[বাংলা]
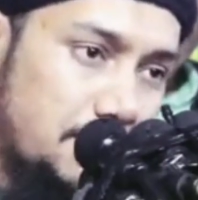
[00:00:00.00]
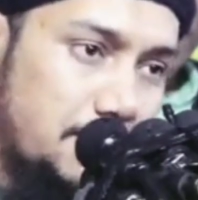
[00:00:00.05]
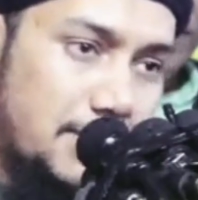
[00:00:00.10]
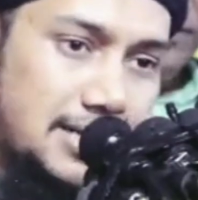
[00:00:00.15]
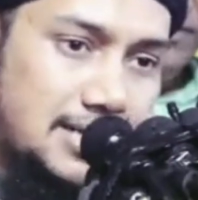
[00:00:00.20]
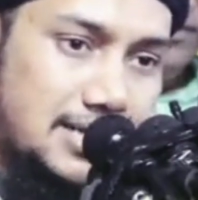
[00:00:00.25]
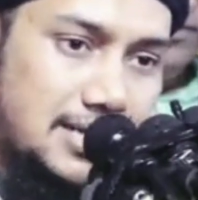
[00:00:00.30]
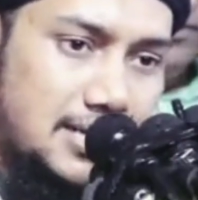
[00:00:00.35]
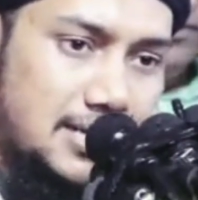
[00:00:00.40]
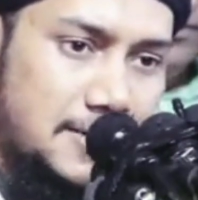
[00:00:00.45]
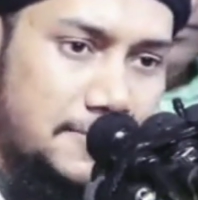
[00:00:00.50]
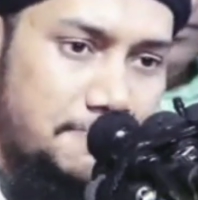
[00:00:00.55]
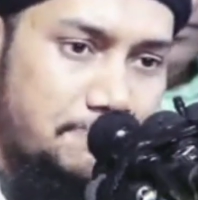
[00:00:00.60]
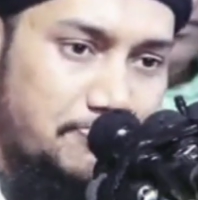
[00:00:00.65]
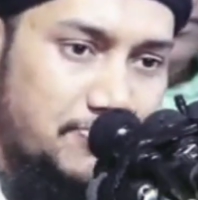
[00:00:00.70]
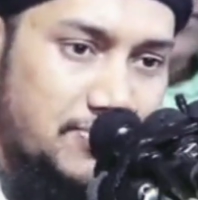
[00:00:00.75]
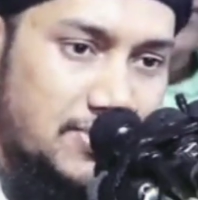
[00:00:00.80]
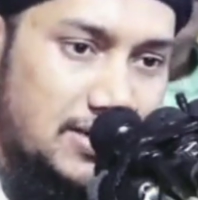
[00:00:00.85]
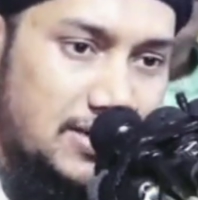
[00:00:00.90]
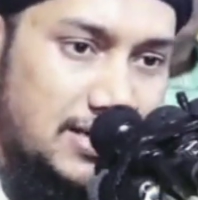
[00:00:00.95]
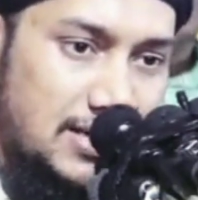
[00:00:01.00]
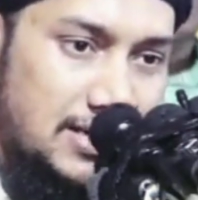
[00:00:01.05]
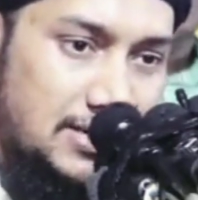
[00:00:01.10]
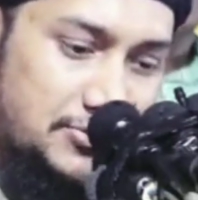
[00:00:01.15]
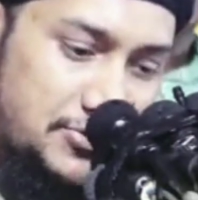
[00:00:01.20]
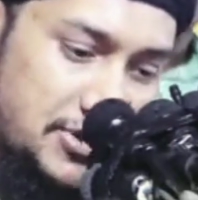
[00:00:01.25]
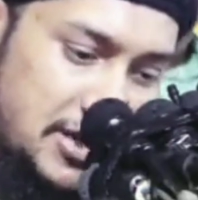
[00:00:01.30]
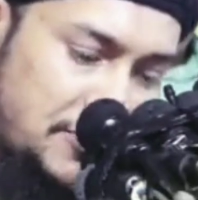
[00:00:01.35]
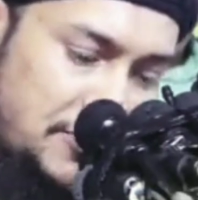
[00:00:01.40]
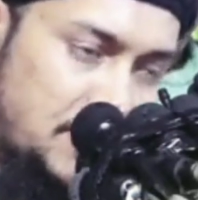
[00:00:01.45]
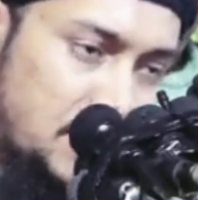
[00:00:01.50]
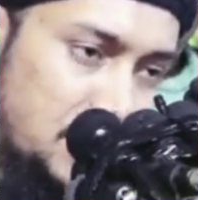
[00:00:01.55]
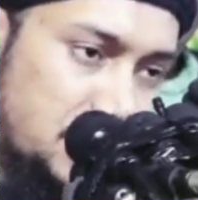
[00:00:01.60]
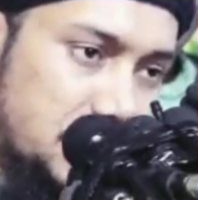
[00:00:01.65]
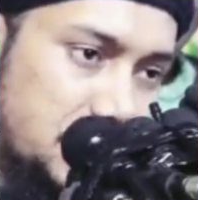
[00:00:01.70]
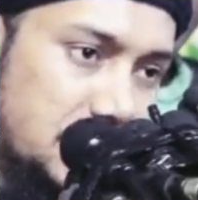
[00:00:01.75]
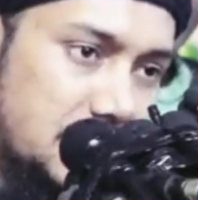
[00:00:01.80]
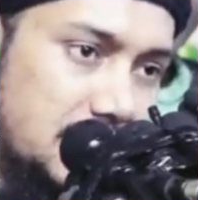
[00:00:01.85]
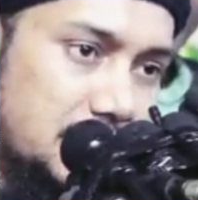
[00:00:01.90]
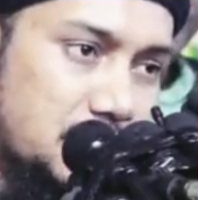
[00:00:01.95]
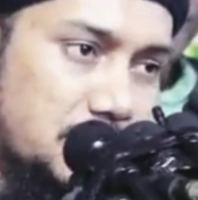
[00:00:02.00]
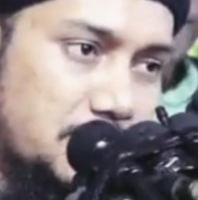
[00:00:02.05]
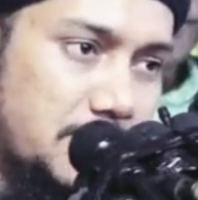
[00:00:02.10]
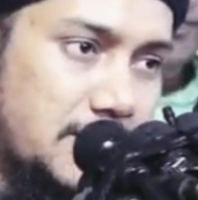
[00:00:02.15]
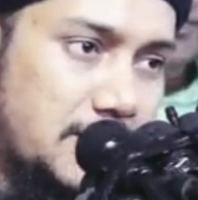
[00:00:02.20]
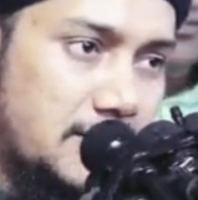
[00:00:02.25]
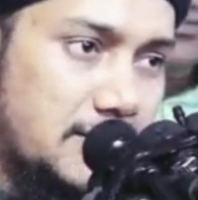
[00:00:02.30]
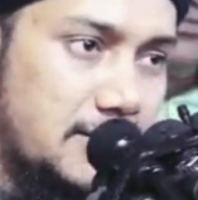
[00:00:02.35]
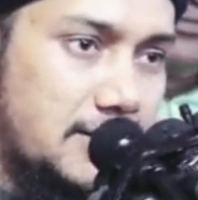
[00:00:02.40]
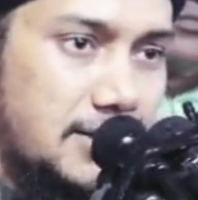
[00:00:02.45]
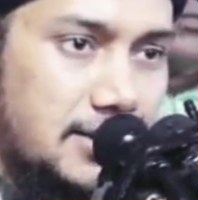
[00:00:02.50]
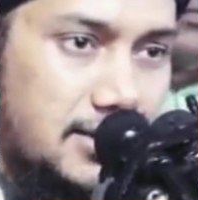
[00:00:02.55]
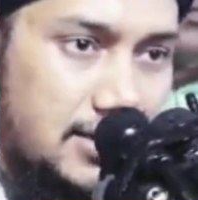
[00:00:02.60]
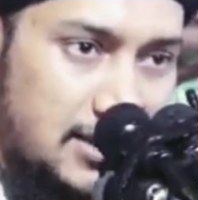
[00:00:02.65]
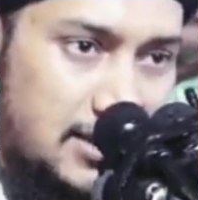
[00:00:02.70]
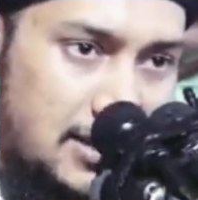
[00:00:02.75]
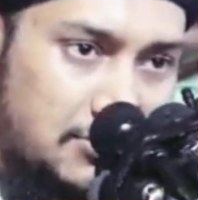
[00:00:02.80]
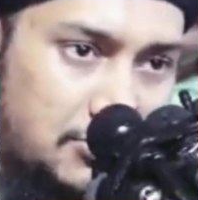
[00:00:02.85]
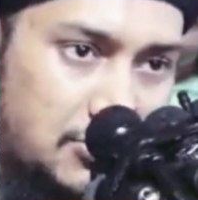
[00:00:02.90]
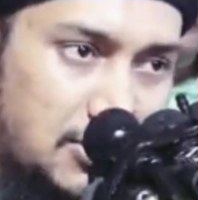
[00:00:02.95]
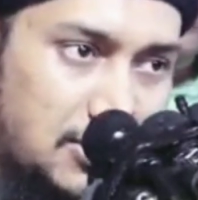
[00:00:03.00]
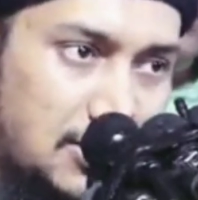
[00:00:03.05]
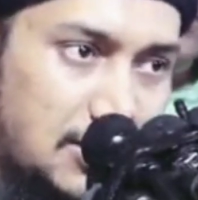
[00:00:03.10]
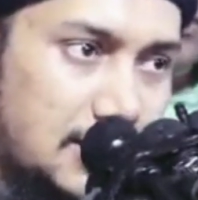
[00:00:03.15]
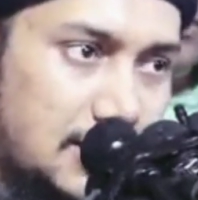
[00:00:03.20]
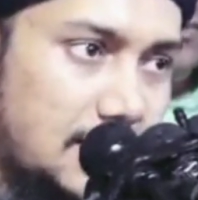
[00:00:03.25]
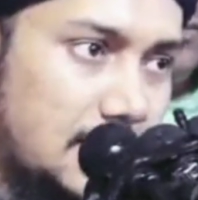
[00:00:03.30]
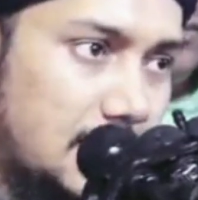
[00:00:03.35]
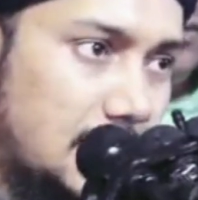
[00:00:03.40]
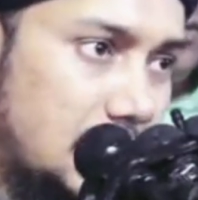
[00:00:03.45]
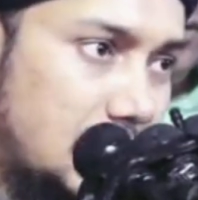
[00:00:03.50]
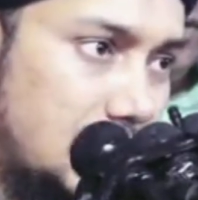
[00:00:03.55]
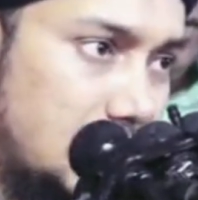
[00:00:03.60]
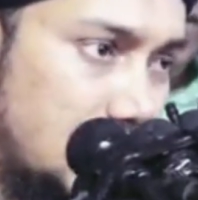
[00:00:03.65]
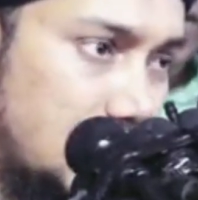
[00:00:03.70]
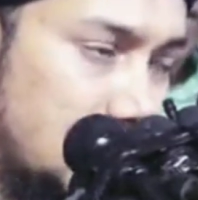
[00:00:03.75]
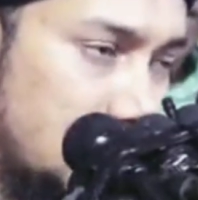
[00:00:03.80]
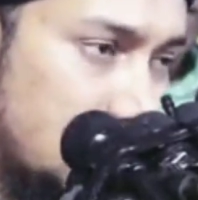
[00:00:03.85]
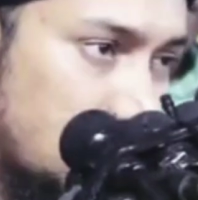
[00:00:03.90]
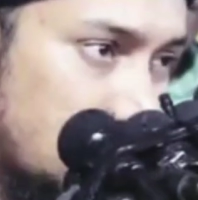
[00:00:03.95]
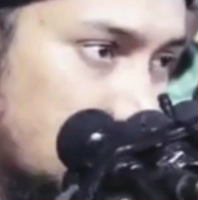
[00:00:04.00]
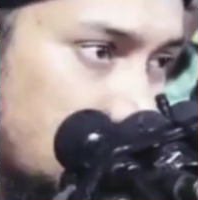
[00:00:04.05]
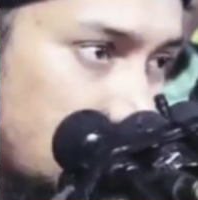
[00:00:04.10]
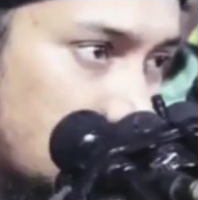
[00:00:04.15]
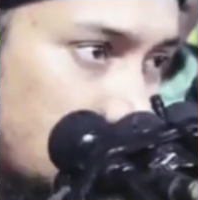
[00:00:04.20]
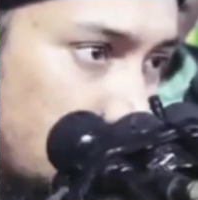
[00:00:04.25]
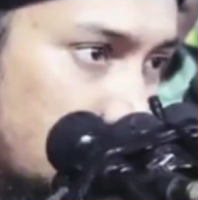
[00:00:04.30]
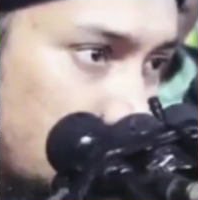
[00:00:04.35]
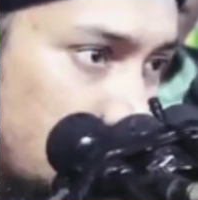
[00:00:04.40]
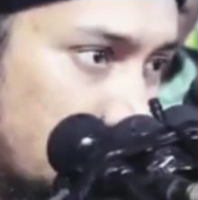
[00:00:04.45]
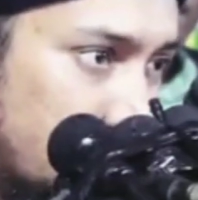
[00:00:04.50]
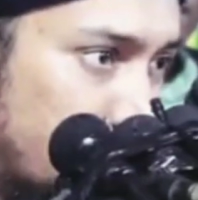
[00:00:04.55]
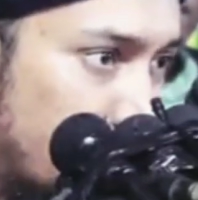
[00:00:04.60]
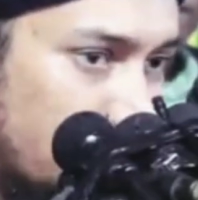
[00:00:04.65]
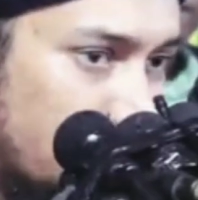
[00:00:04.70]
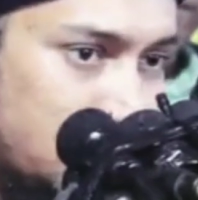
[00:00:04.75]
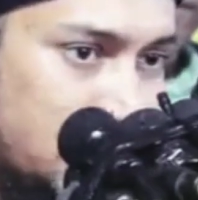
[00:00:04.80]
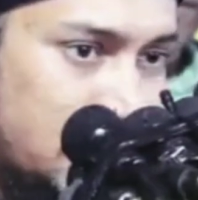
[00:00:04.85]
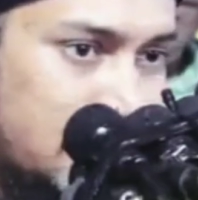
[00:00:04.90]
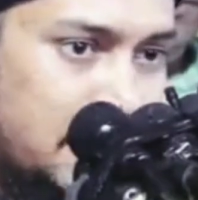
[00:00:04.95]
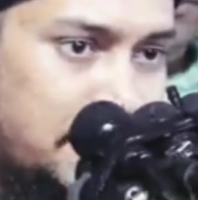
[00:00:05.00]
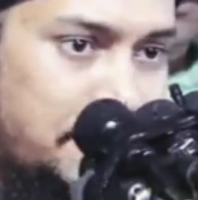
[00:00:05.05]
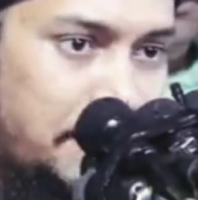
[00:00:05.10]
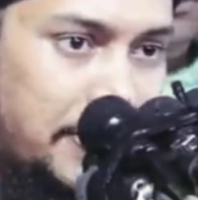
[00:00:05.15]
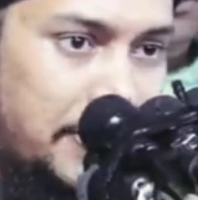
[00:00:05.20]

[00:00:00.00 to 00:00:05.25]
পারা যায় না ড্রাইভ করছেন সুফান আলহামদুলিল্লাহ পড়া যায় না